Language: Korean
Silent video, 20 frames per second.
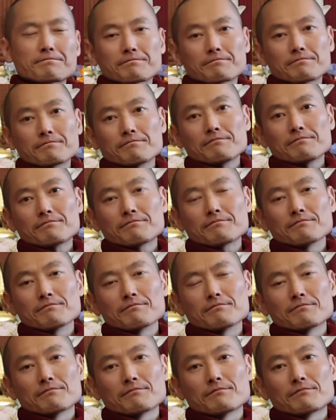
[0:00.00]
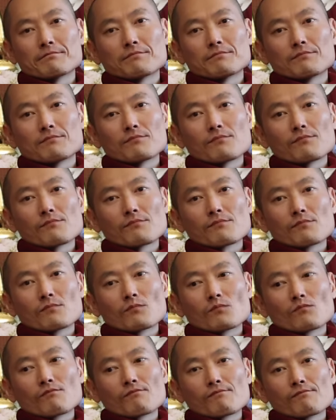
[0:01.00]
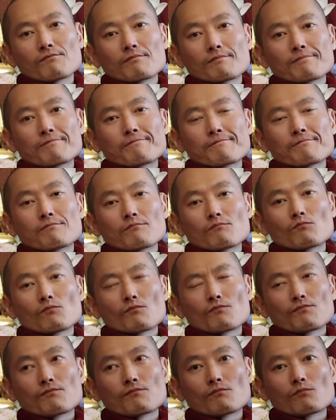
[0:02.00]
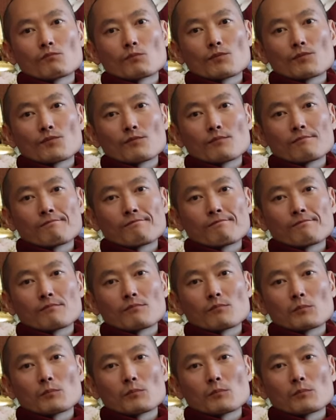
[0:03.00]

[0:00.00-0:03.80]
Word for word: 아는 마음을 내가 어느 정도 알았다고 생각하니까 음.